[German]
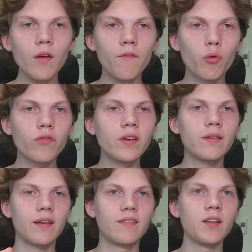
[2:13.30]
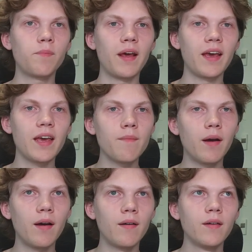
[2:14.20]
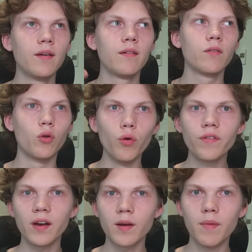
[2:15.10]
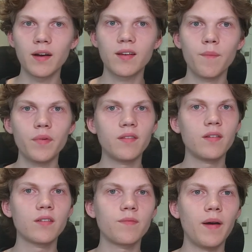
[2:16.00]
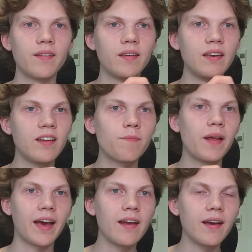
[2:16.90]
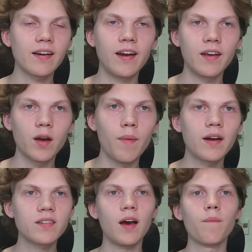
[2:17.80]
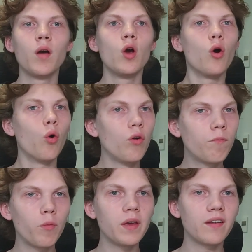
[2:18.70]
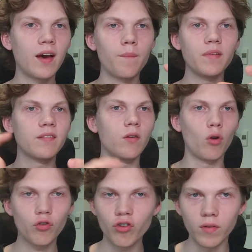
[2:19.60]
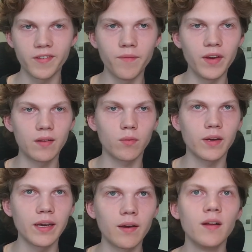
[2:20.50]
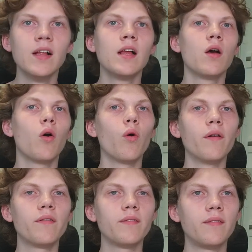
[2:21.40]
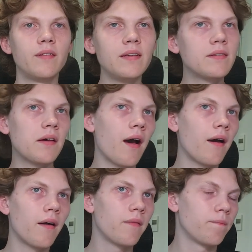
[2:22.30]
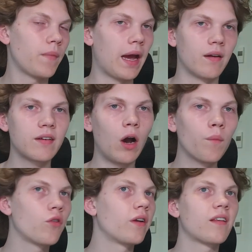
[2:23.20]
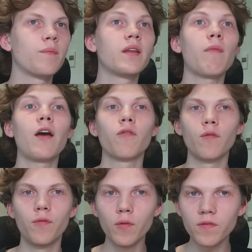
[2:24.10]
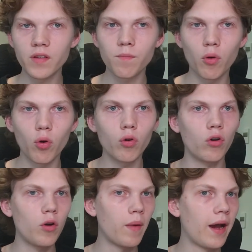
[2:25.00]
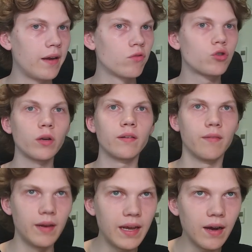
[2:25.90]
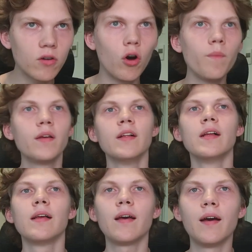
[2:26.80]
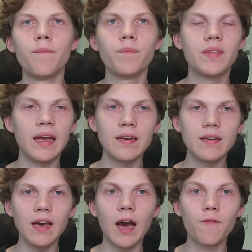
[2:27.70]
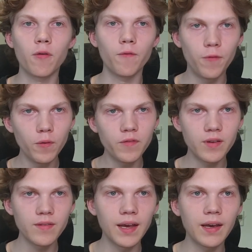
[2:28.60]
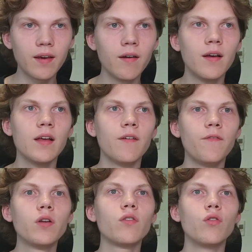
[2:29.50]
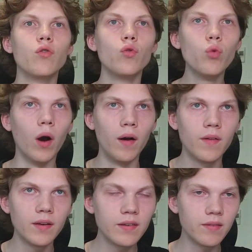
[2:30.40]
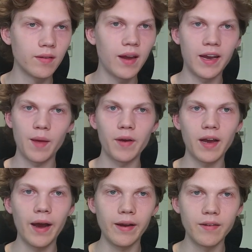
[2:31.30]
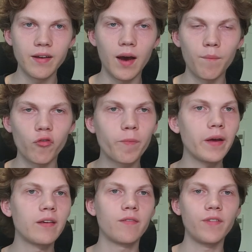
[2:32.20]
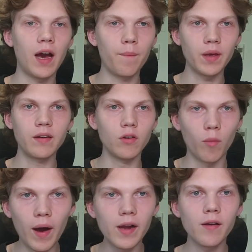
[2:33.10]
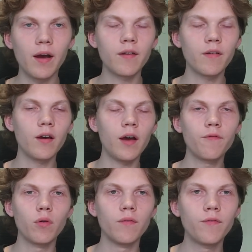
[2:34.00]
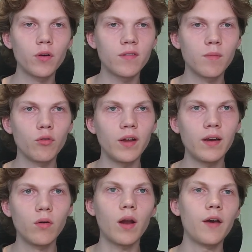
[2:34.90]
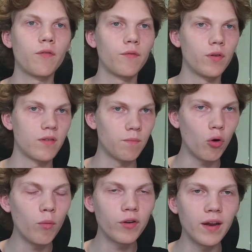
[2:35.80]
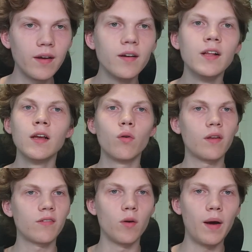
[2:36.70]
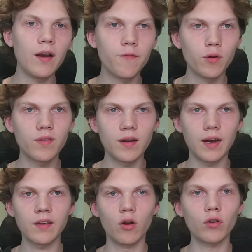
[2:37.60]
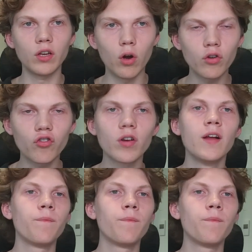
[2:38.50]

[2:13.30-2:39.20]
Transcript: wo sie das Display immer größer gemacht haben, beziehungsweise die Display-Ränder kleiner gemacht haben und probiert haben, diese Notch aus dem Weg zu kriegen. Und dieser naja, Traum soll jetzt mit dem iPhone 15 Pro nochmal einen Schritt näher kommen, ähm, denn die iPhone 15 Serie wird nur diese Dynamic Island haben. Sprich, wir haben ja die normalen I äh, iPhone 14 Modelle und iPhone 14 Pro Modelle und das normale 14 hat ja noch die Notch.